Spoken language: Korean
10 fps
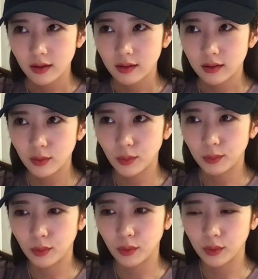그리고
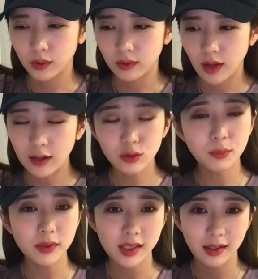뭐 한두
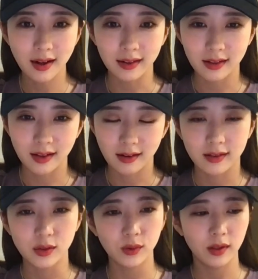푼짜리가 아니니까
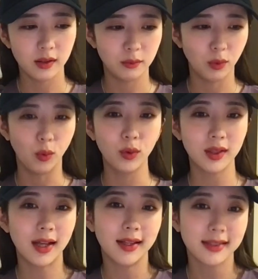그전에는 뭐 옷
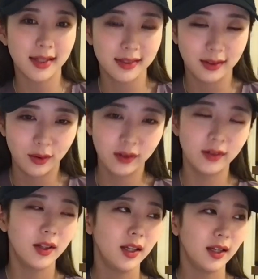하나 사는
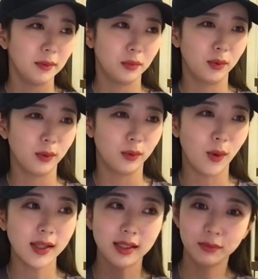거, 뭐
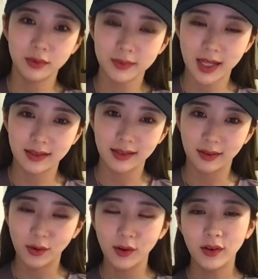화장품 사는
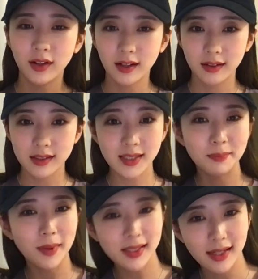거,
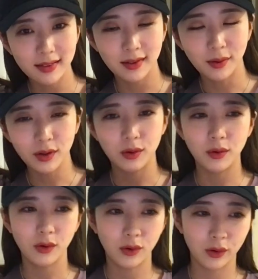신발 사는 거
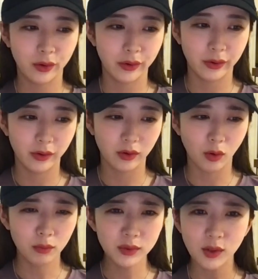이런 거
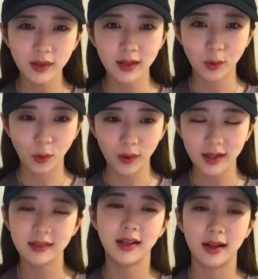엄청난
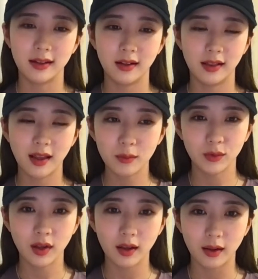고가들이 아니기
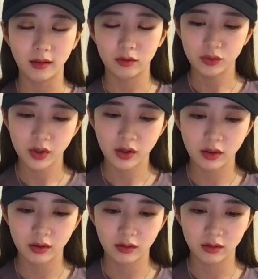때문에
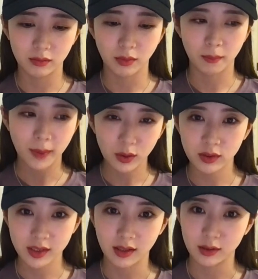그냥 몇만
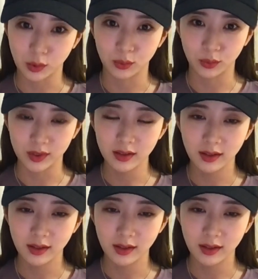원짜리 정도는